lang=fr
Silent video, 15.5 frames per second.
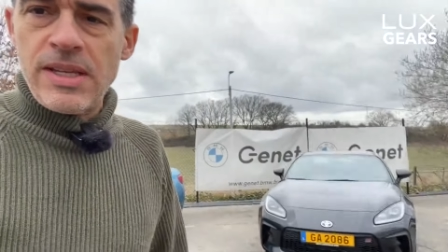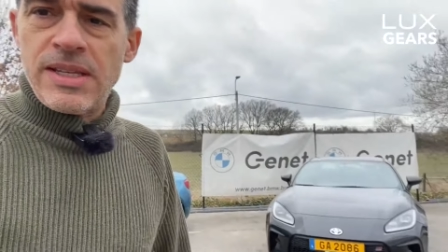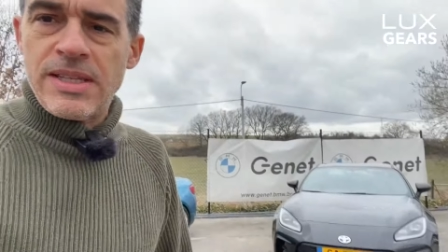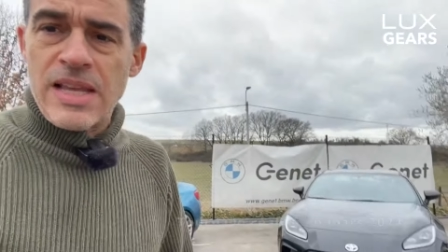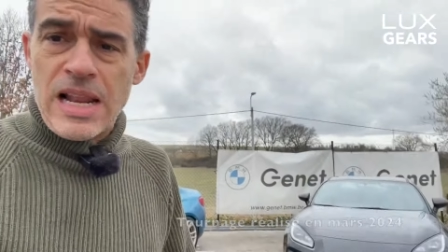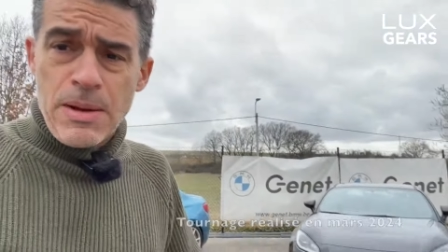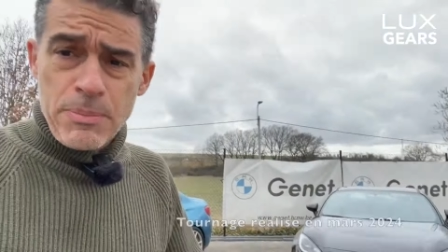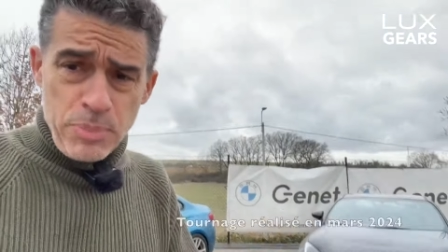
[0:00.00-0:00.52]
C'est
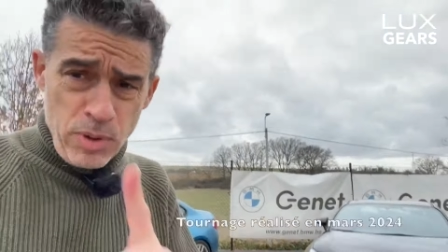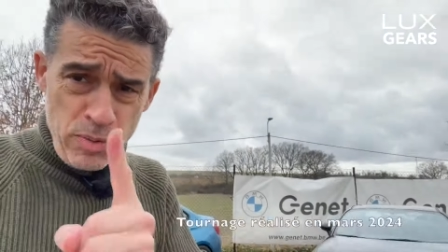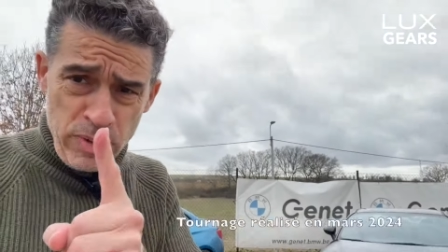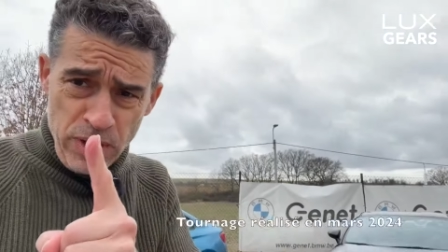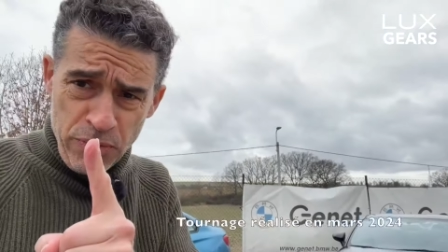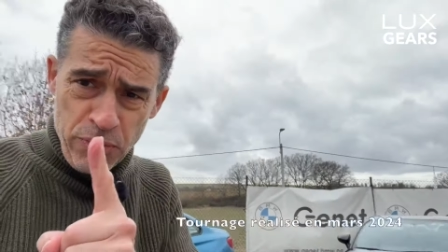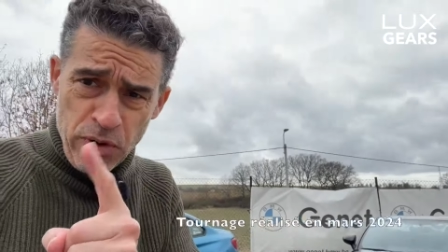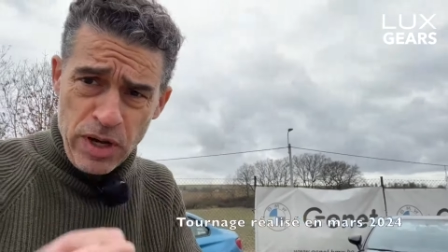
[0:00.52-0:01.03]
la
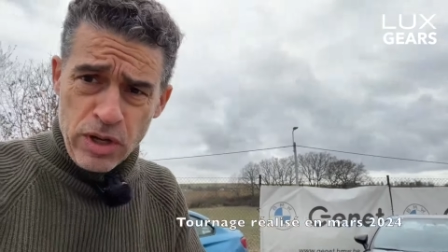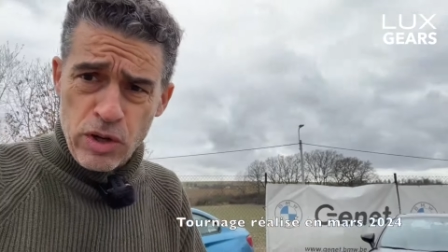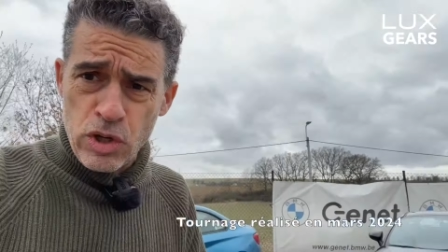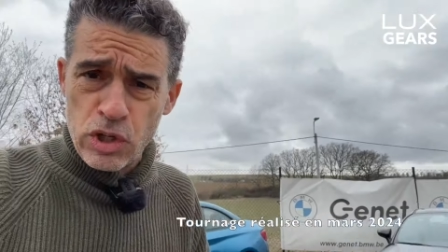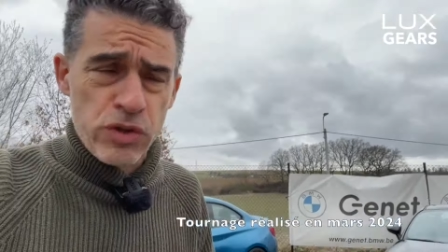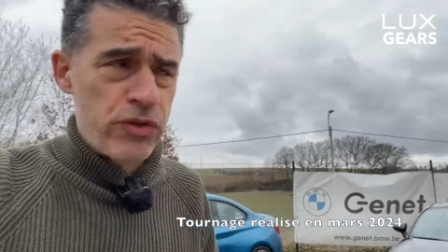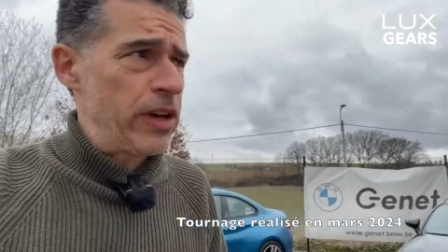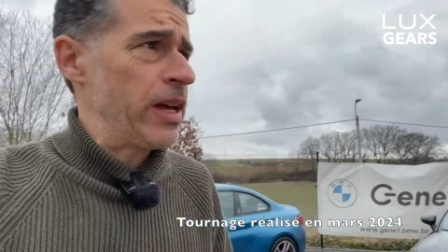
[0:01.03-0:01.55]
première fois que
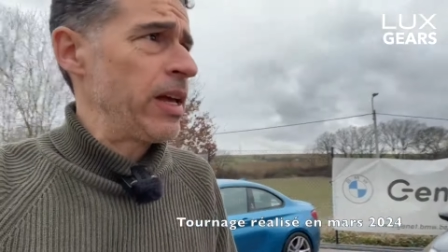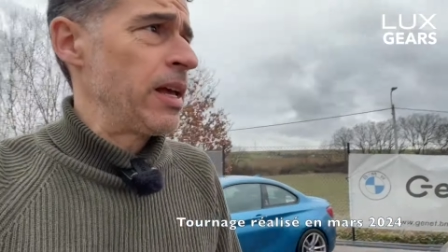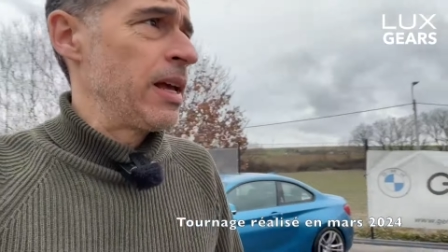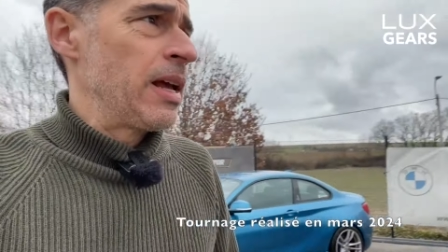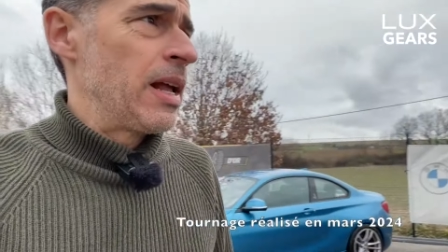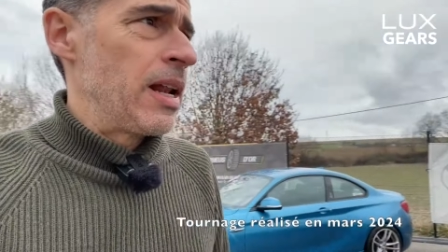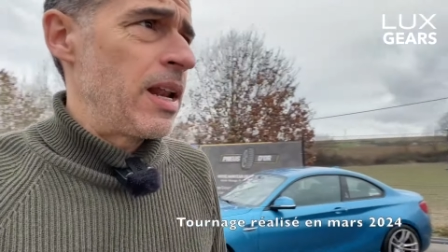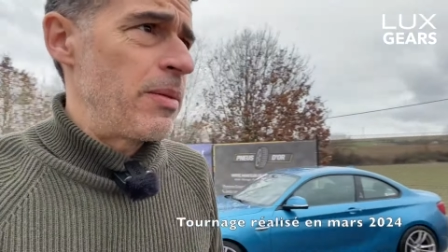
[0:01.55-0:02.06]
je vais
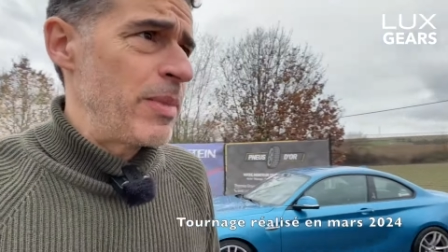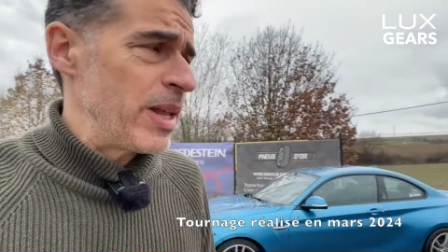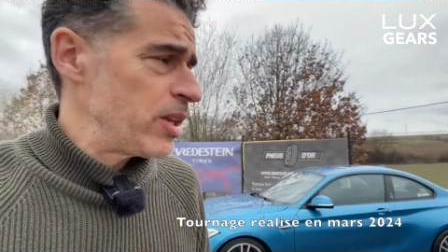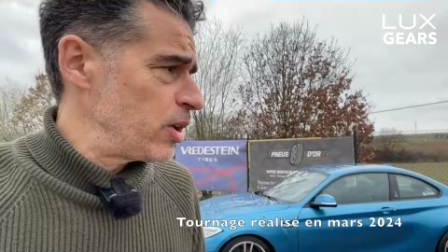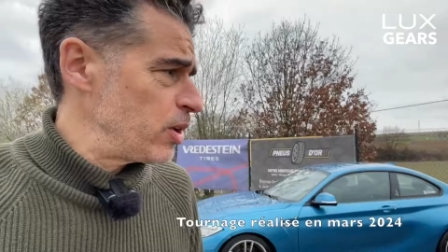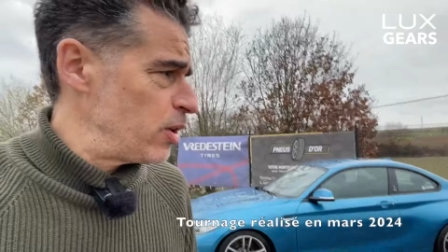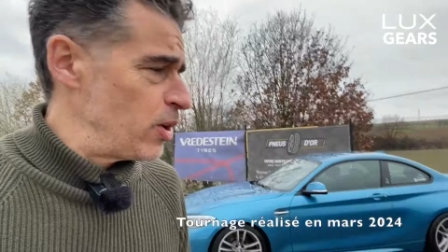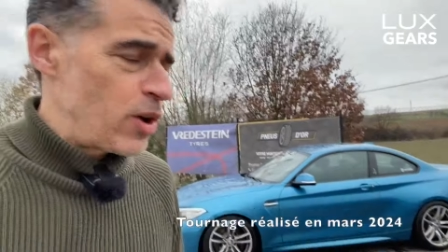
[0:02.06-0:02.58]
la
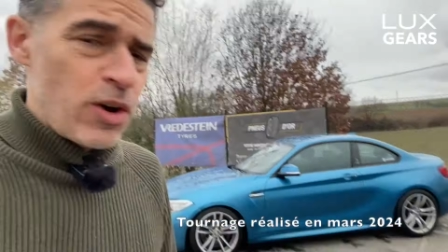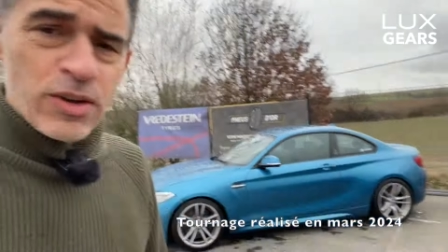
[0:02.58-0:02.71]
mettre euh, en